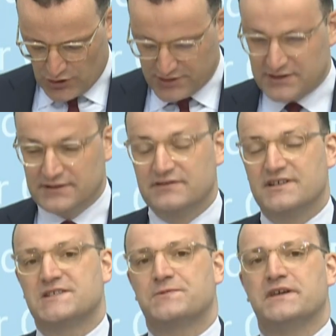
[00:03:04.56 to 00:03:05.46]
können,
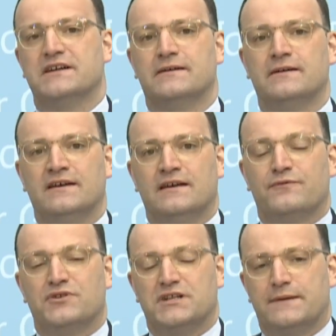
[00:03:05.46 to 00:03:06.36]
dass wir
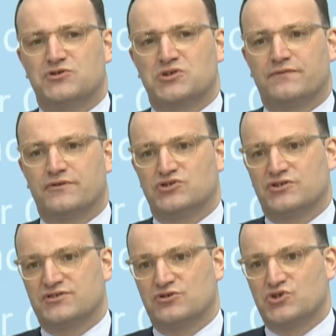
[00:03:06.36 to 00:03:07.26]
für den Impfstoff von
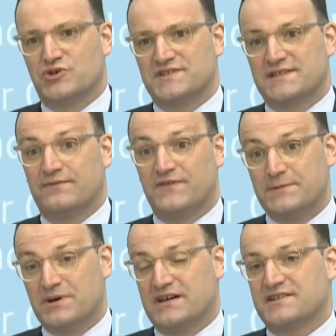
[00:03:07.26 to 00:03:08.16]
Johnson Johnson
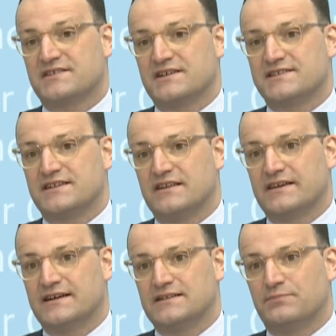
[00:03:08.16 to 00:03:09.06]
wie bei
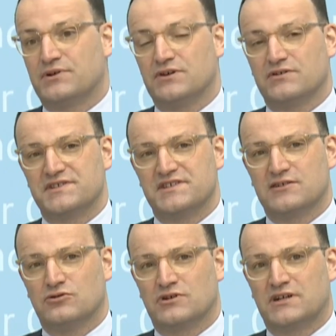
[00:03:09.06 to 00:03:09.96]
AstraZeneca die
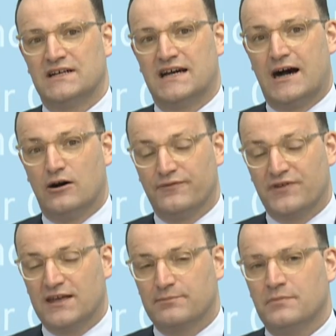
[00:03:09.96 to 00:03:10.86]
Priorisierung
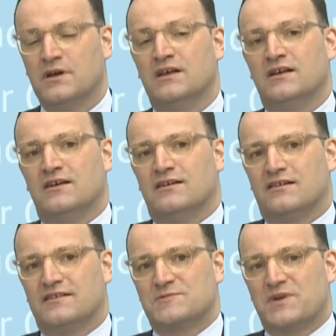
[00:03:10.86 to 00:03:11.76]
aufheben.
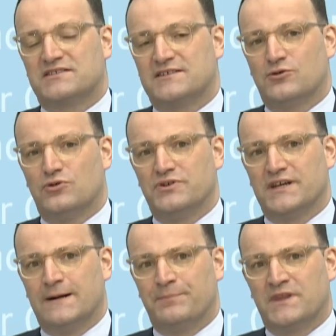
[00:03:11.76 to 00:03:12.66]
Äh, das macht die
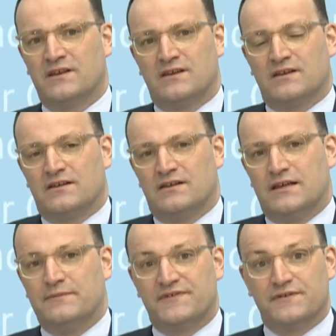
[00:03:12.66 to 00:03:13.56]

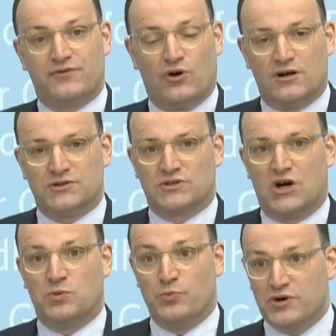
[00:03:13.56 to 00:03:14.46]
Corona-Impfverordnung
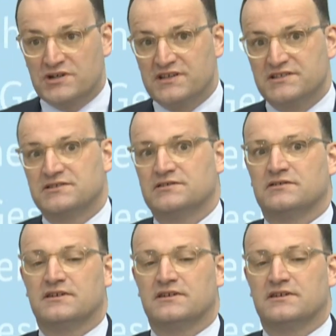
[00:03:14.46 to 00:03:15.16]
auch möglich